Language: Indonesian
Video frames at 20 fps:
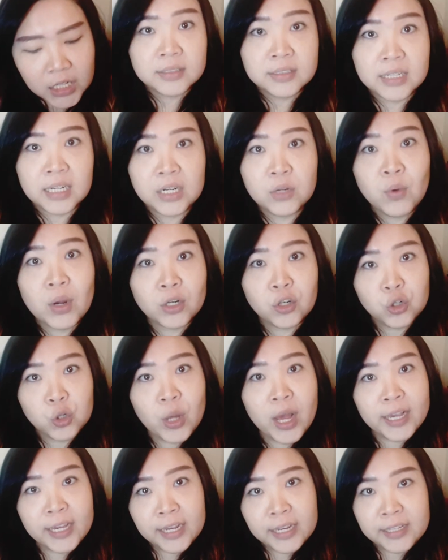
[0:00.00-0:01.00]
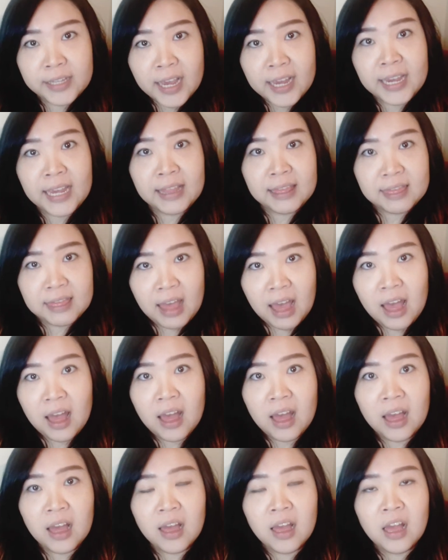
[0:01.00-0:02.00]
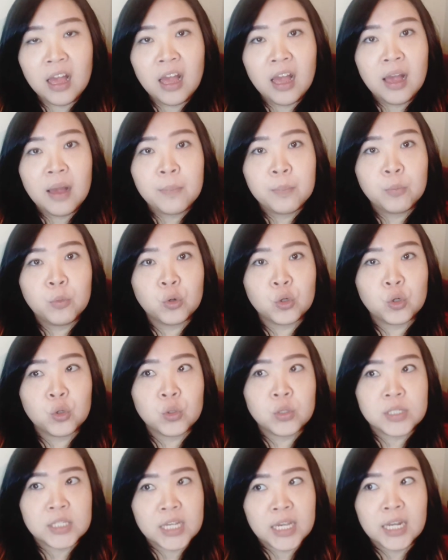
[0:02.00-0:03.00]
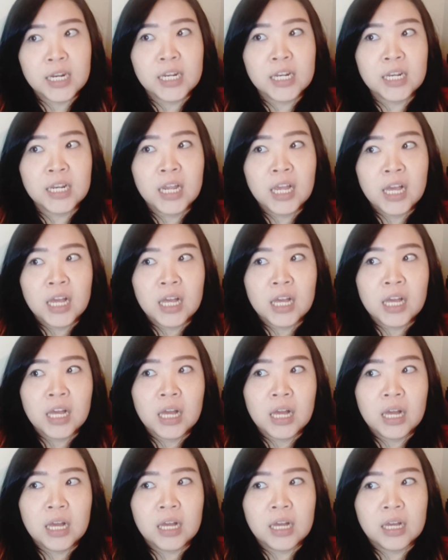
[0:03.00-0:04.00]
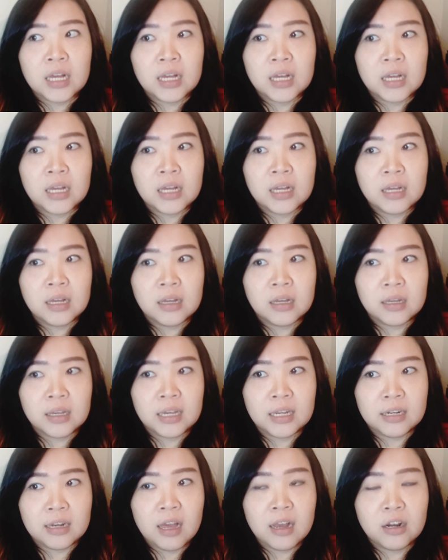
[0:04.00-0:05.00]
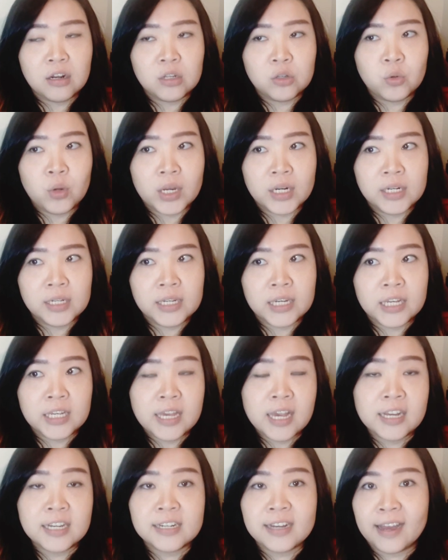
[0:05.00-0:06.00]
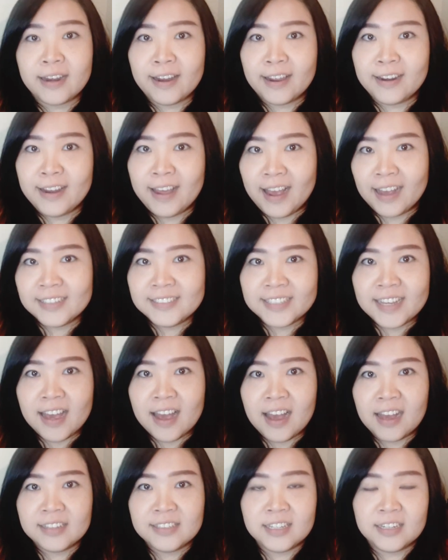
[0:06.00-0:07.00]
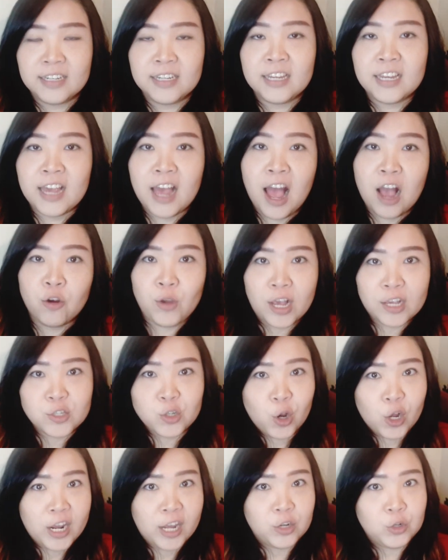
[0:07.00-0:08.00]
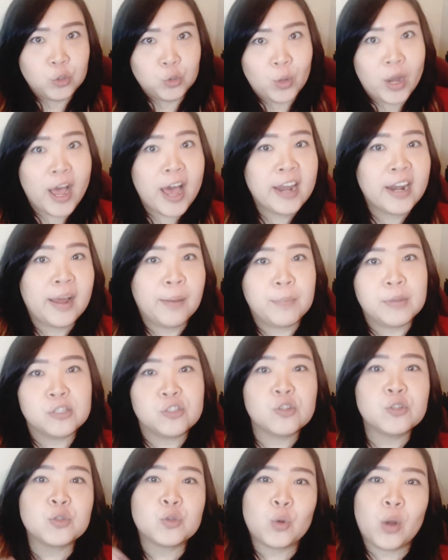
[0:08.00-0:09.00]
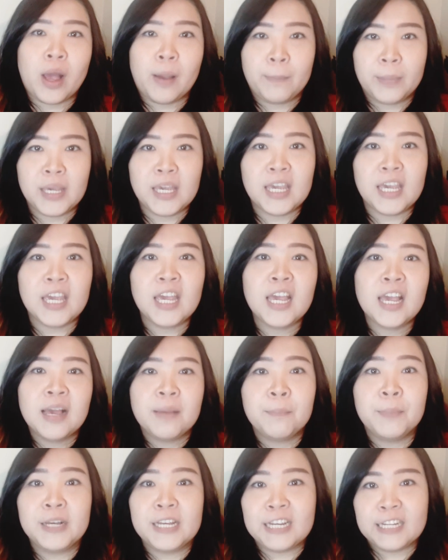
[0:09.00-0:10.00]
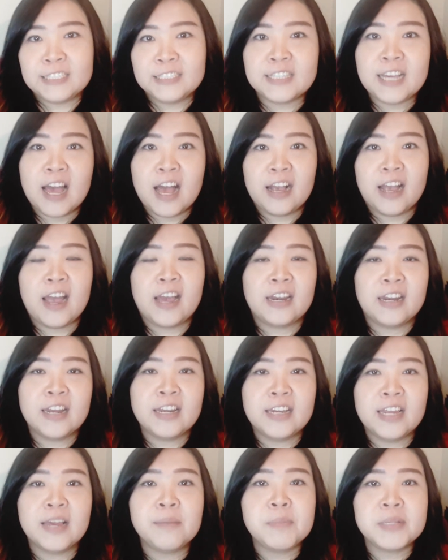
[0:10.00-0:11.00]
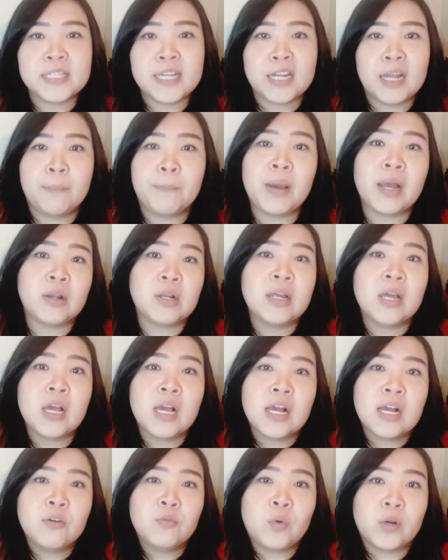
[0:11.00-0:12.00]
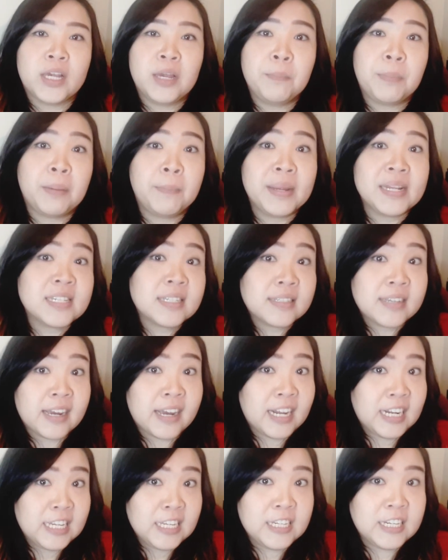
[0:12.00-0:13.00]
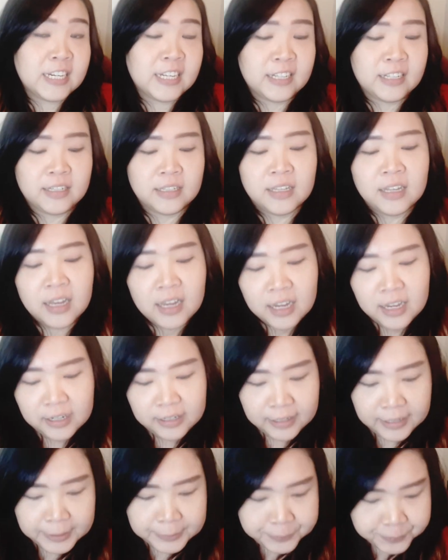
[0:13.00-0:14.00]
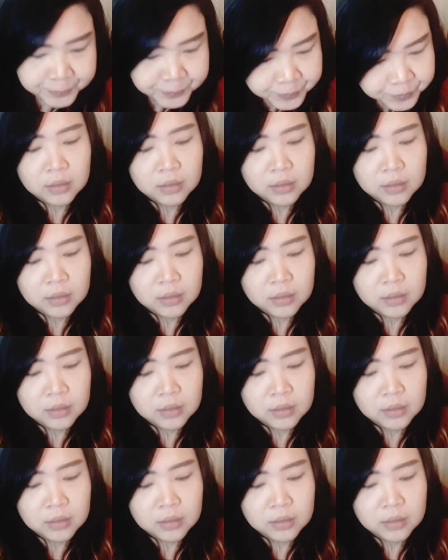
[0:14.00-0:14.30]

jadi waktu itu akhirnya kita mutusin Uh, kita keluar negerinya ke Kanada aja jadi aku yang sekolah duluan abis itu suami bekerja karena dia bisa dapat working permit secara legal nah